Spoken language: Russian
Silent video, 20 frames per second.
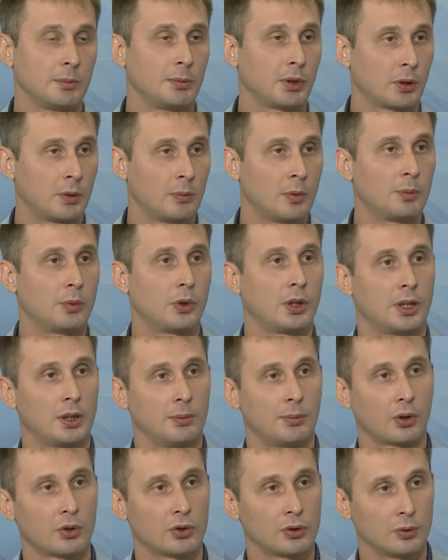берем опухоли
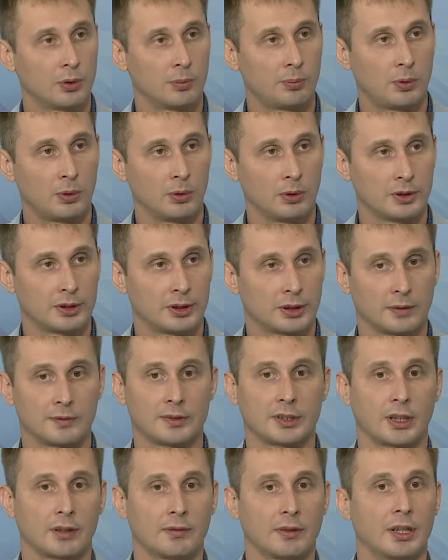брюшной полости,
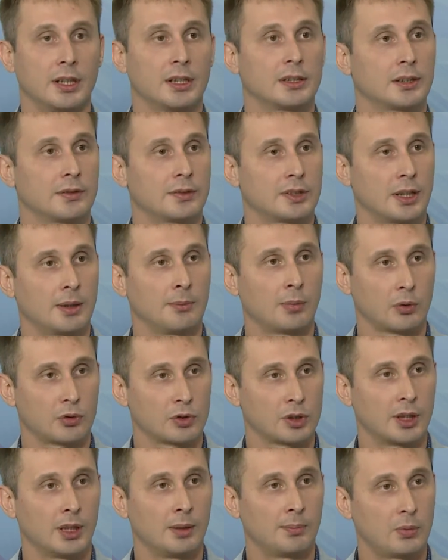вскрывается вся
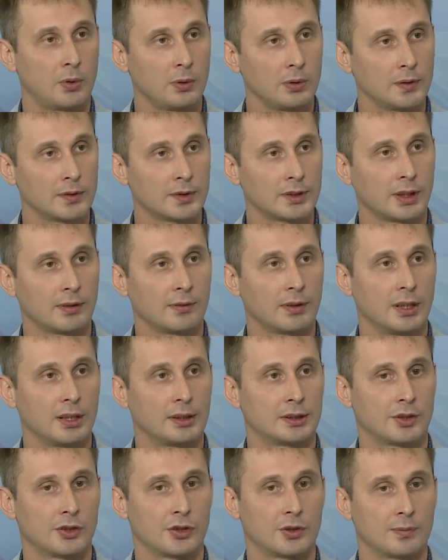брюшная полость,
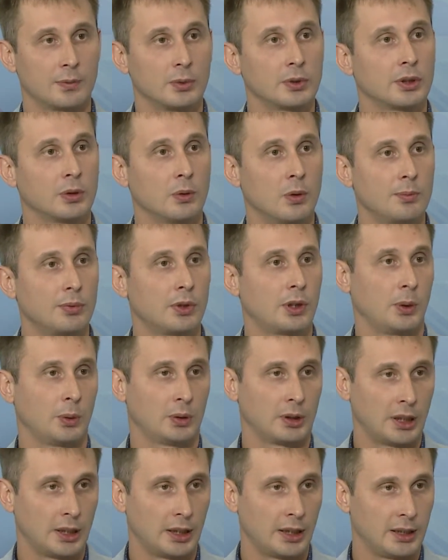вскрывается живот, и опухоль
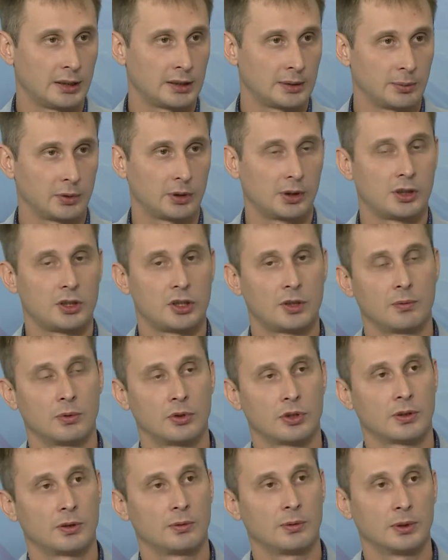удаляется, после чего
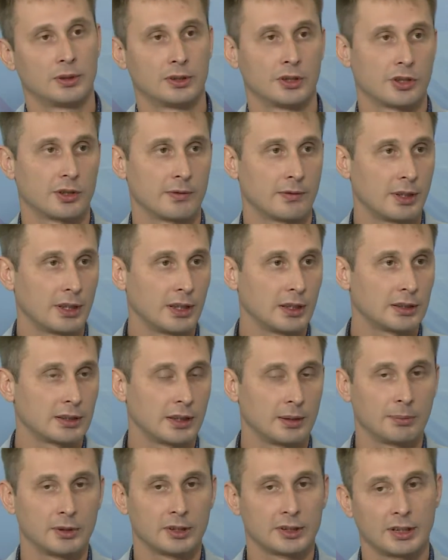живот зашивается,
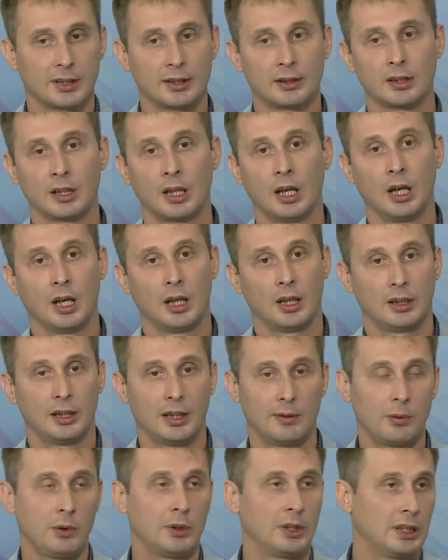и пациент
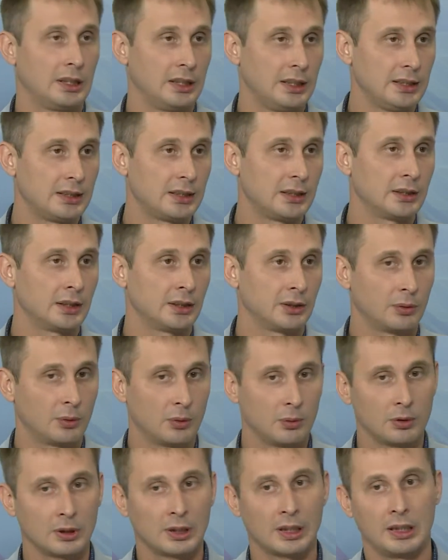довольно длительно,
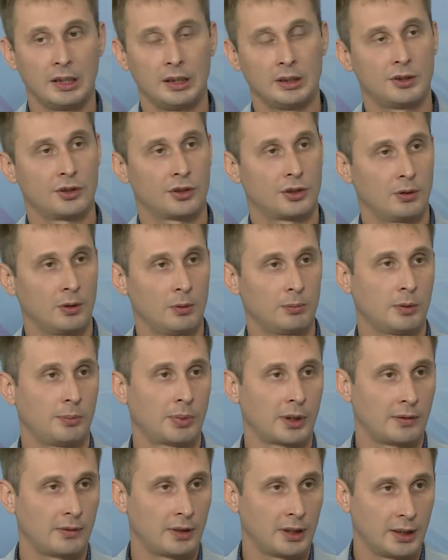долго и тяжело
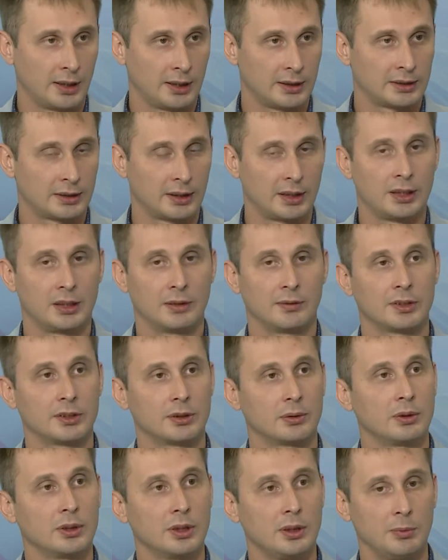поправляется.
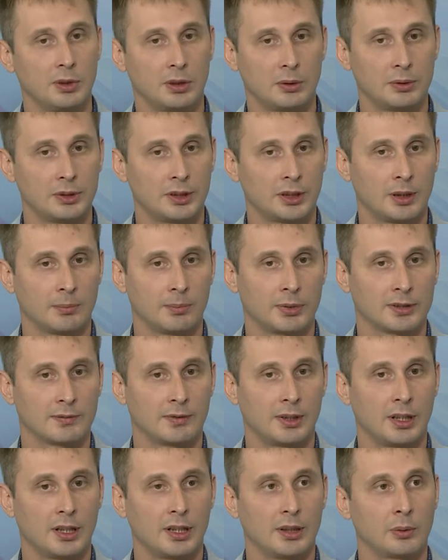Инновационные методики
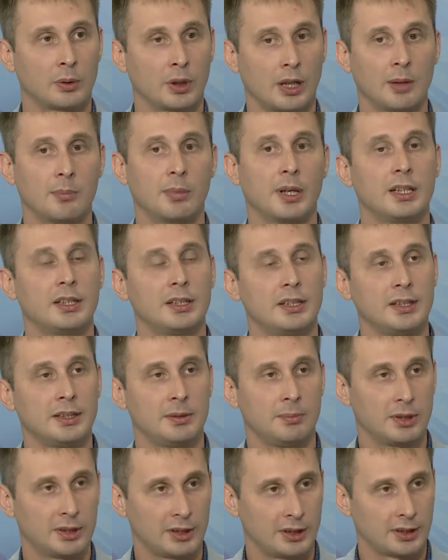позволяют обойтись
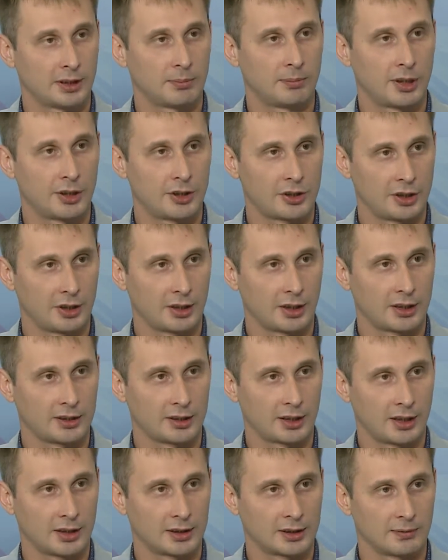без этих больших
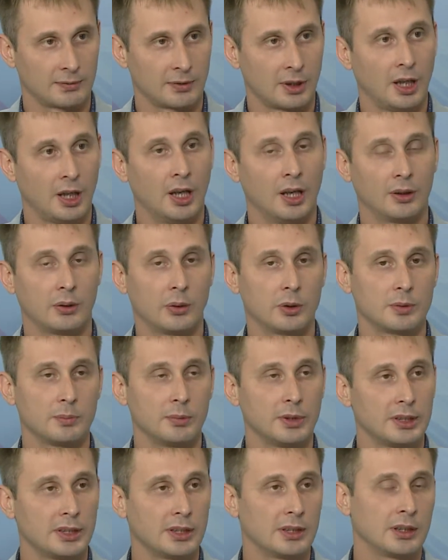разрезов. То есть
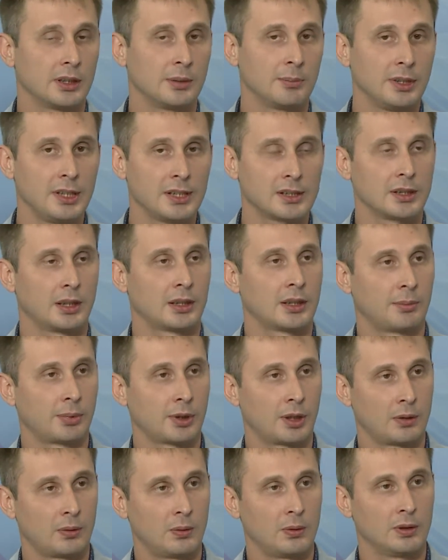мы делаем несколько
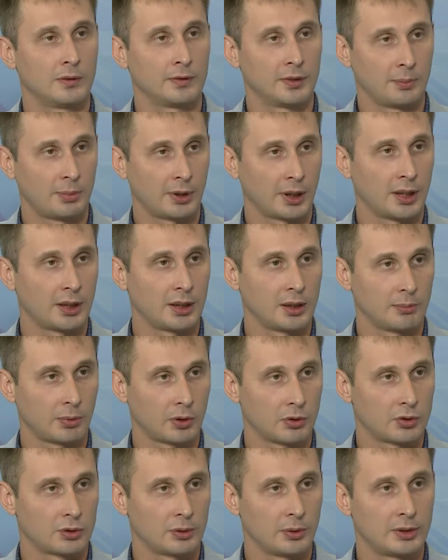проколов на передней
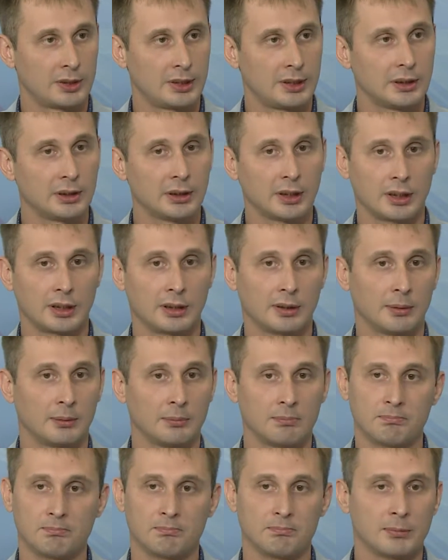брюшной стенке,
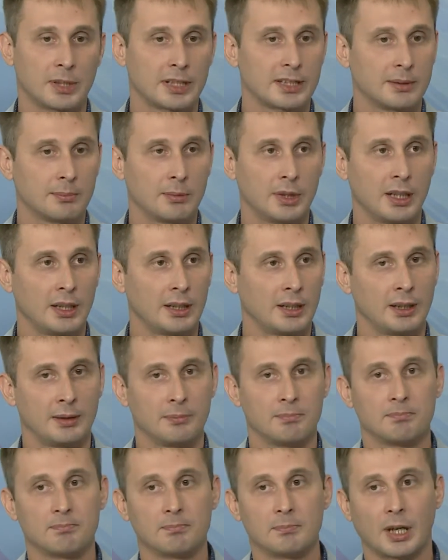максимальный
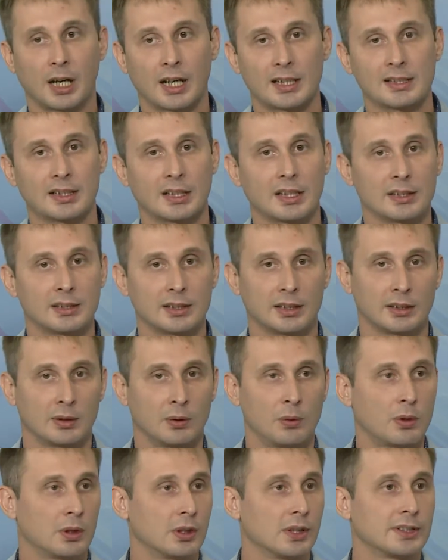разрез это
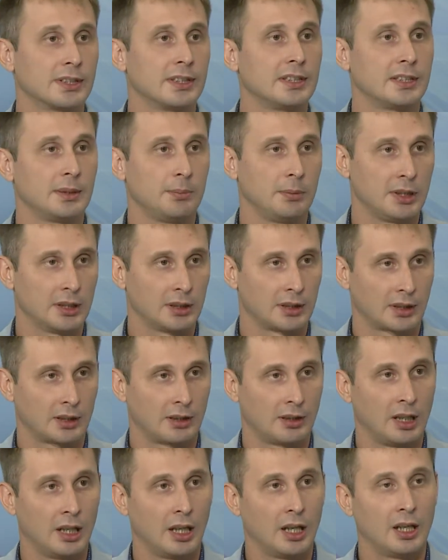около сантиметра.
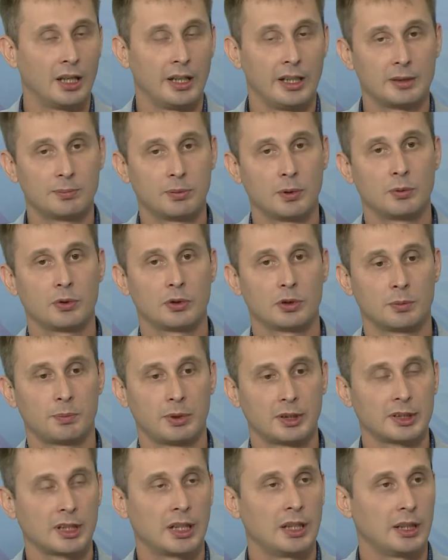И с помощью
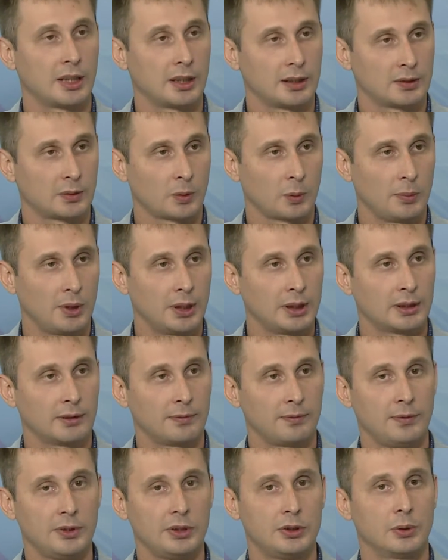специальных инструментов,
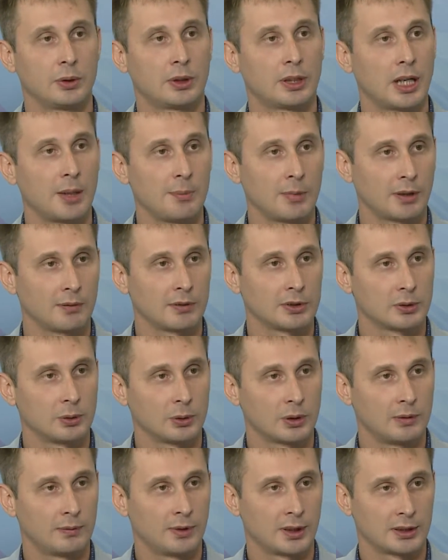видеокамер
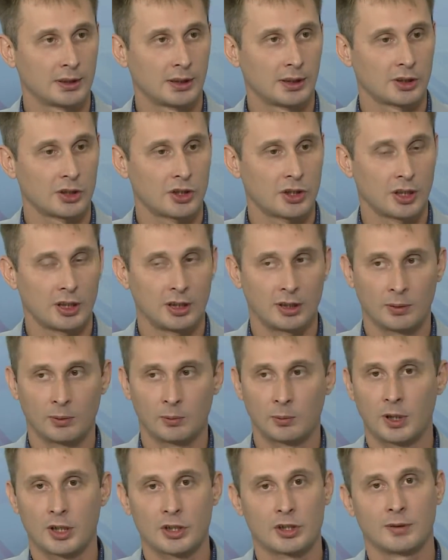высокого разрешения, у
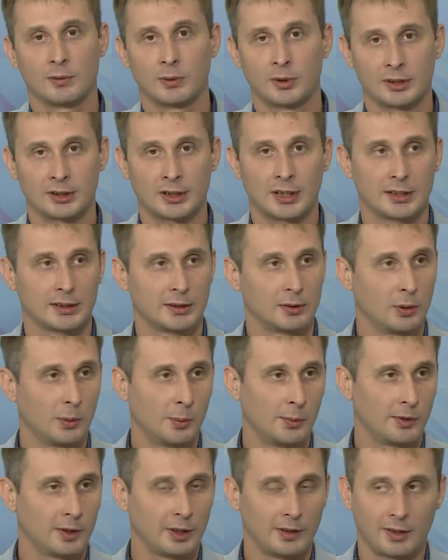каждого из нас
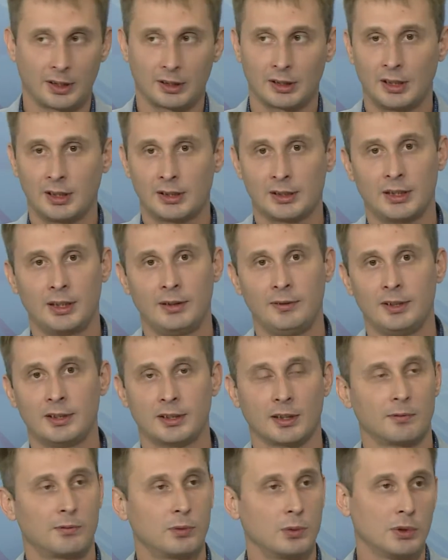дома, наверное, есть
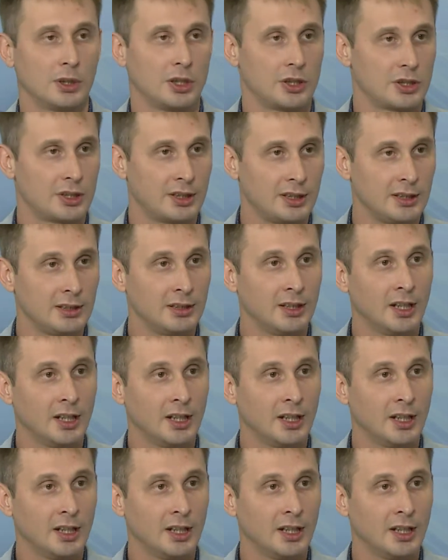телевизор Full HD,